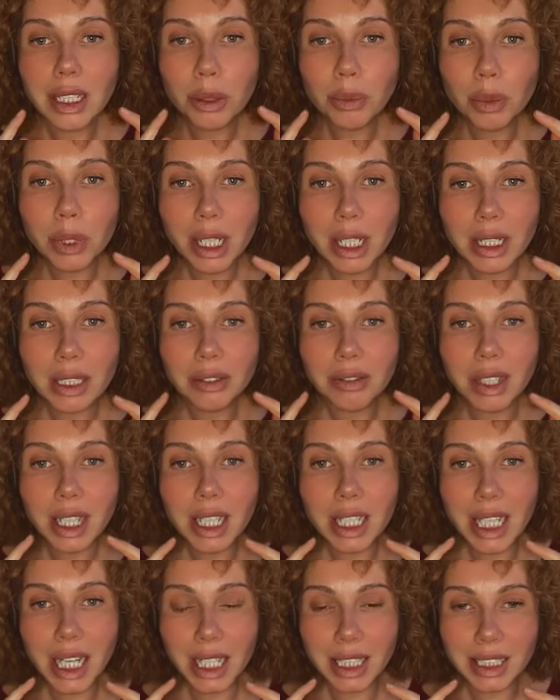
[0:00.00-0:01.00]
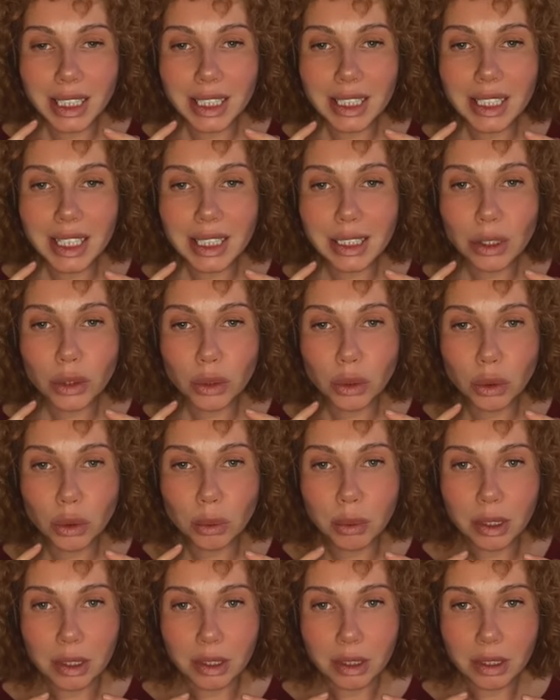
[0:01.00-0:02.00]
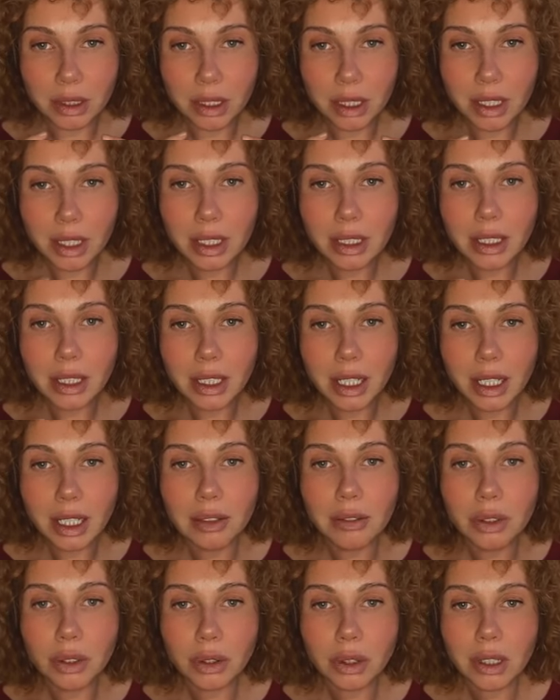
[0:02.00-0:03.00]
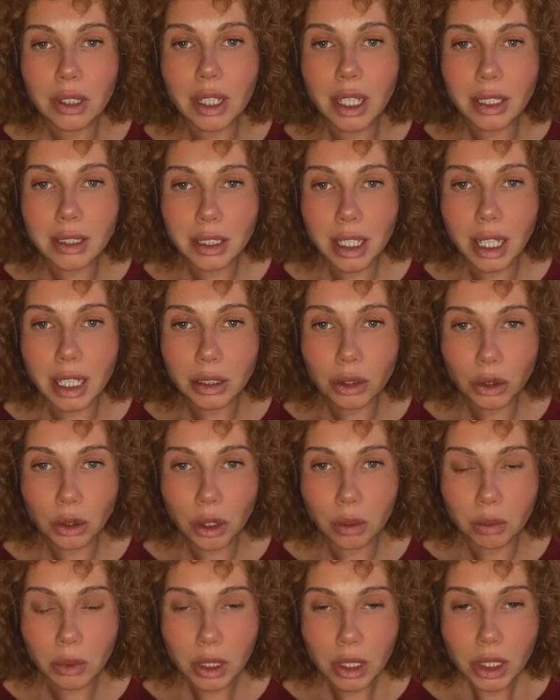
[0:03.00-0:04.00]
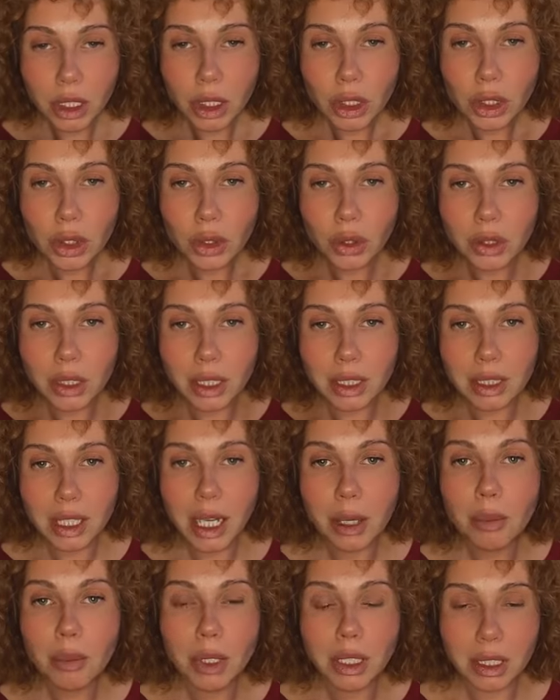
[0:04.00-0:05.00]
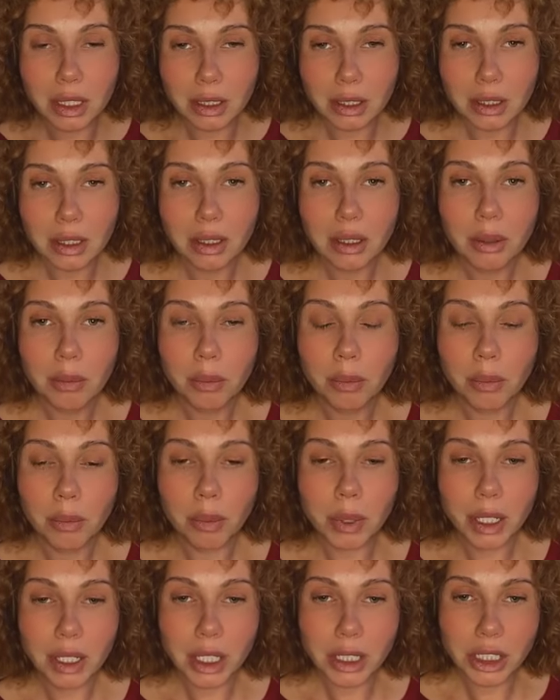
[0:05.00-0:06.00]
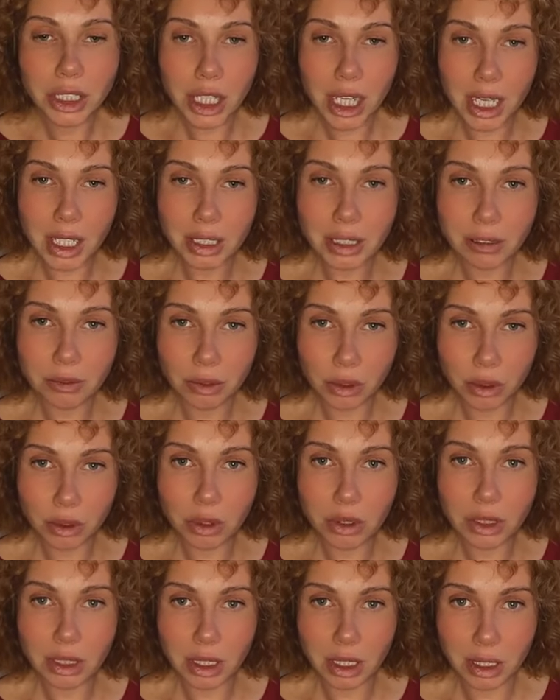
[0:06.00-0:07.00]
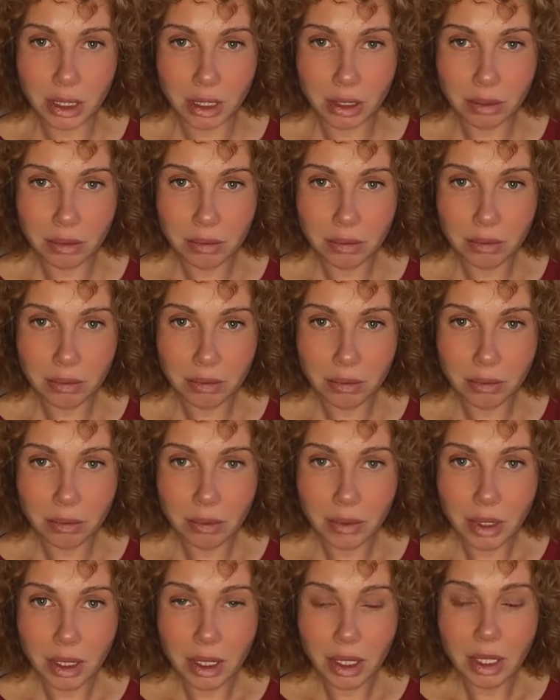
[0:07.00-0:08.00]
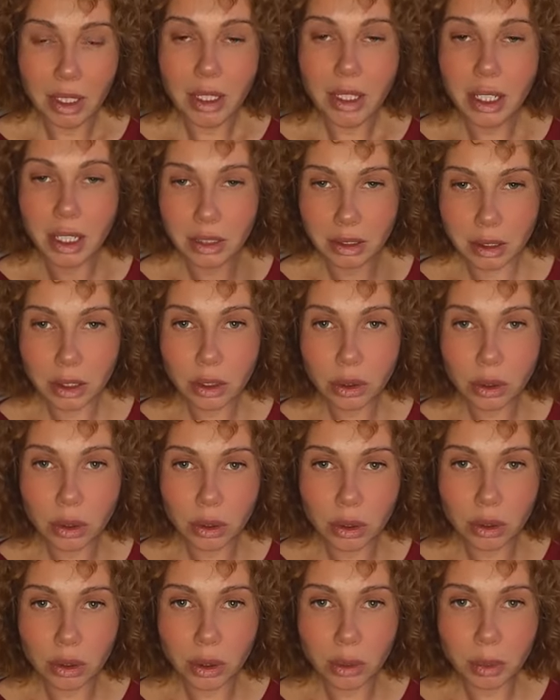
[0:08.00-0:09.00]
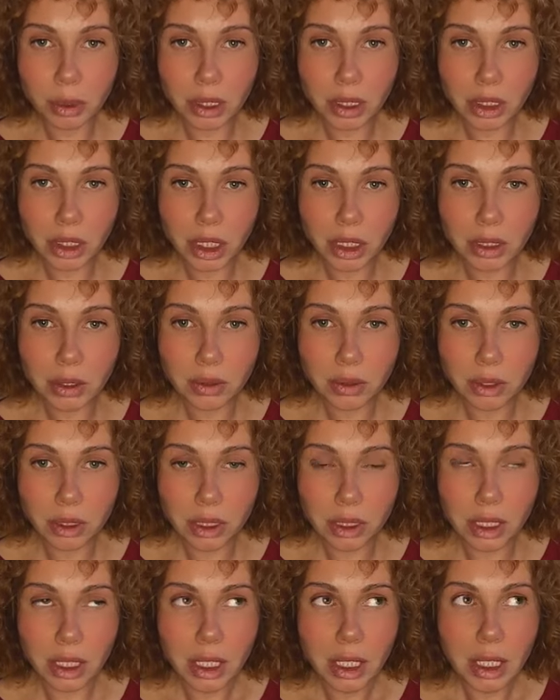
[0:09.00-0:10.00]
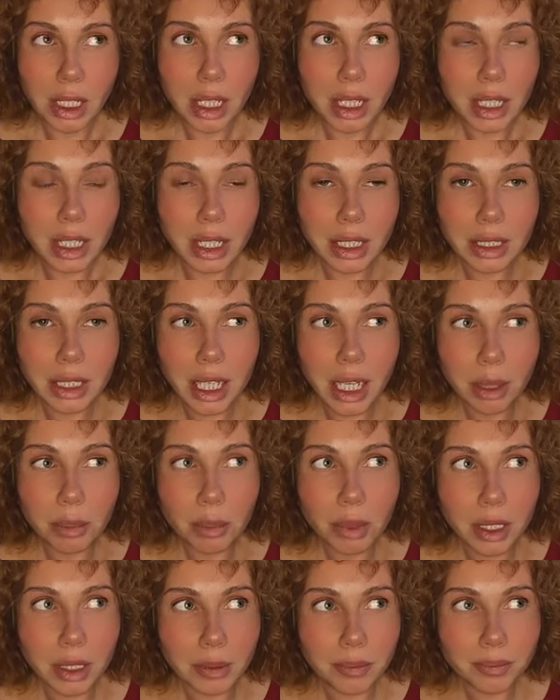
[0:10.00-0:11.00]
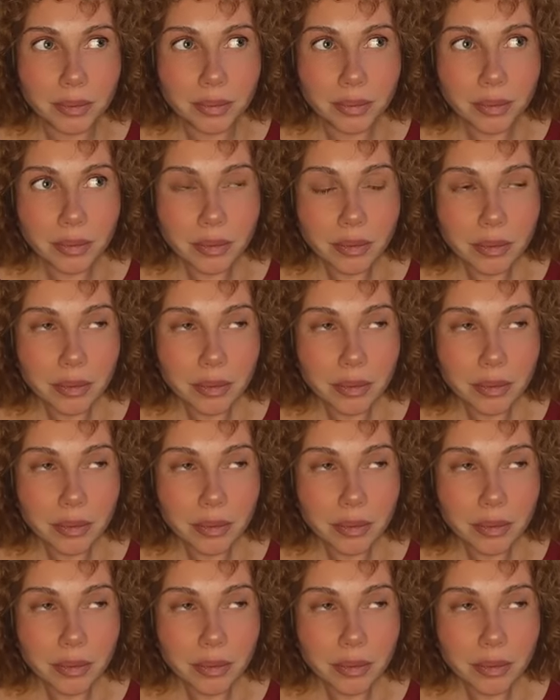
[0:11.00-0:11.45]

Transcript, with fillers: имеет влияние на зубы, это я говорю как раз о том, что когда мы прокачали свое тело, я расскажу, что такое прокачали свое тело. Когда мы